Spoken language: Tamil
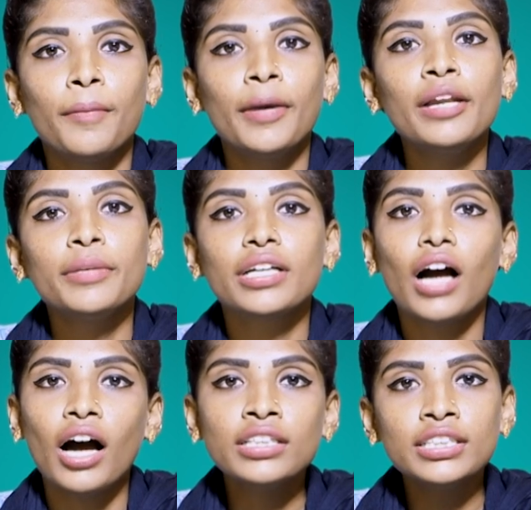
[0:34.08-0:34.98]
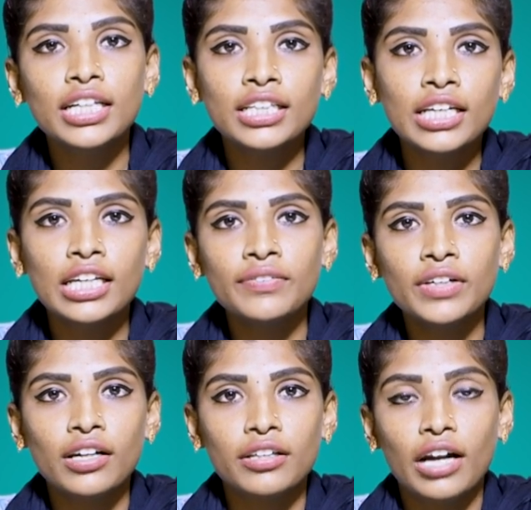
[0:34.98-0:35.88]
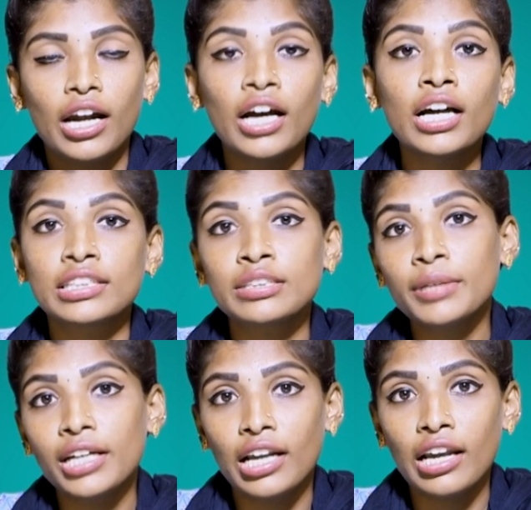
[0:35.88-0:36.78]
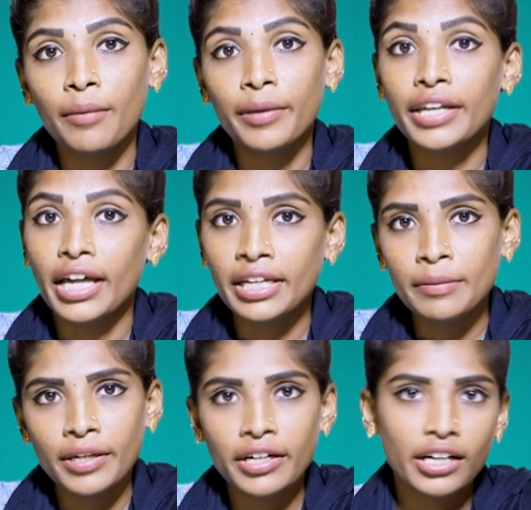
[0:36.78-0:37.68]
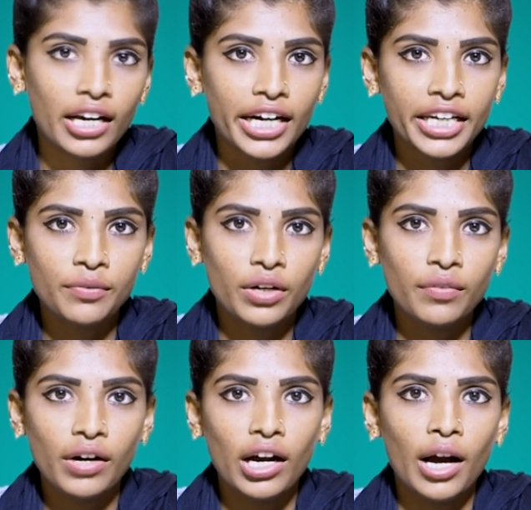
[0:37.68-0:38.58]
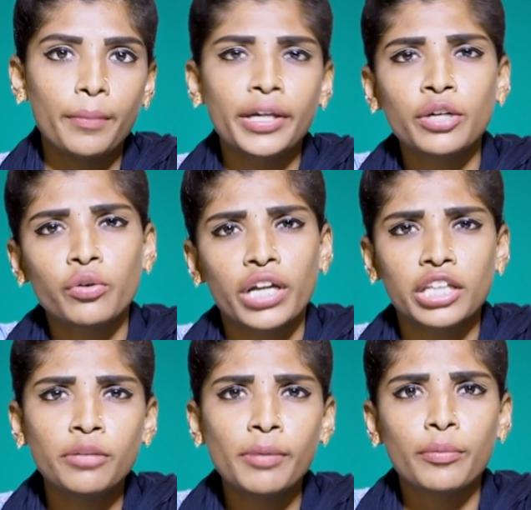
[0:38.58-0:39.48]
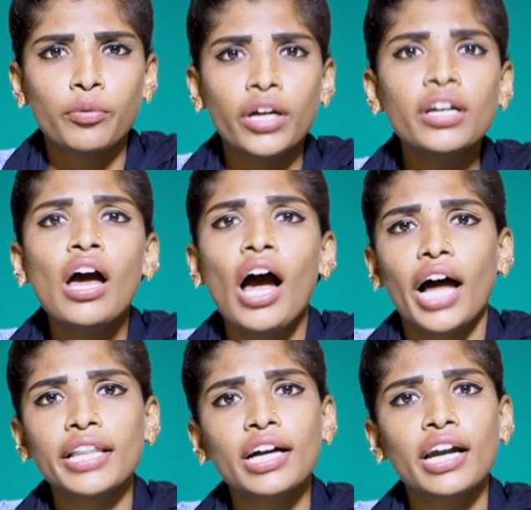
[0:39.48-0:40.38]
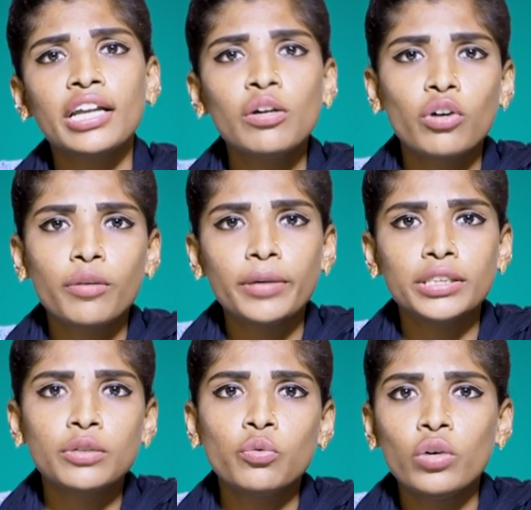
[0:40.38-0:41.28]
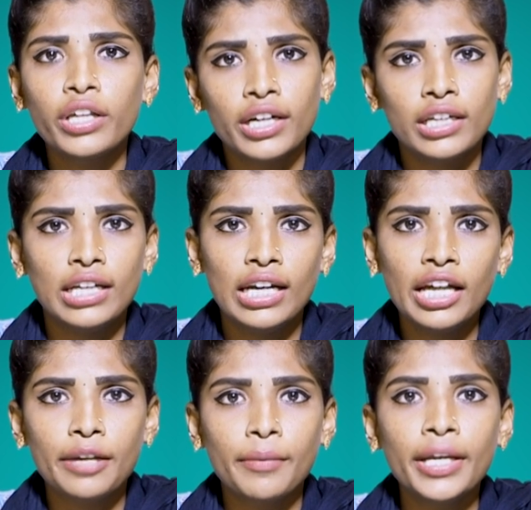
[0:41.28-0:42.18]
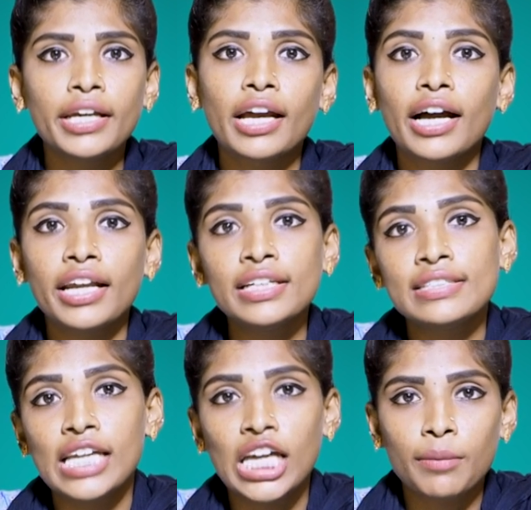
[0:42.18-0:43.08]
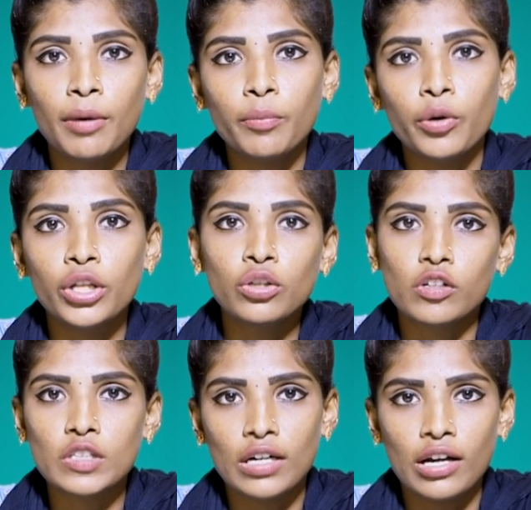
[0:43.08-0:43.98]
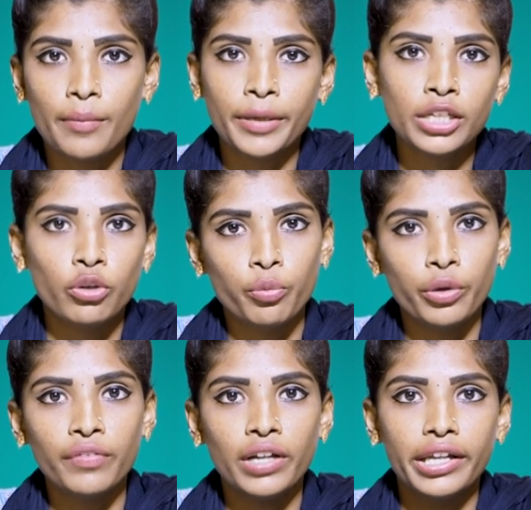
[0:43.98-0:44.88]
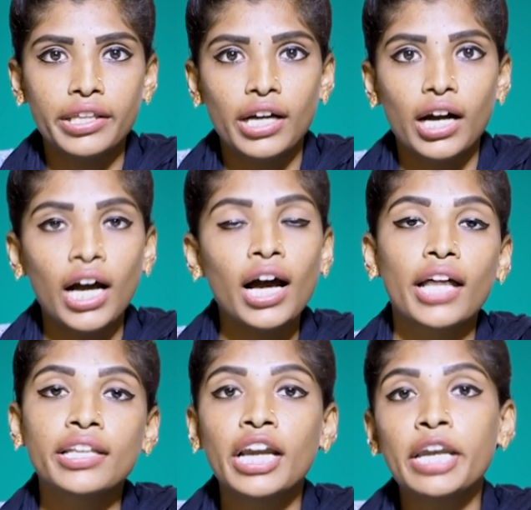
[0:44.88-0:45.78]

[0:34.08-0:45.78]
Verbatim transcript: மேலும் இது காந்தி ஜெயந்தி லீவுங்கிறதுனால கஸ்டமர்கள் எல்லாமே நிறைய பேர் இன்னைக்கு கடைக்கு வருவாங்க அப்படிங்கிற ஒரு எதிர்பார்ப்புடன் அந்த கடையில ஒர்க் பண்ற ஊழியர்கள் எல்லாருமே இன்னைக்கு கடைக்கு சீக்கிரமா போய் திறந்துடலாம் அப்படிங்கிற ஒரு முடிவுல இருந்தாங்க அதன்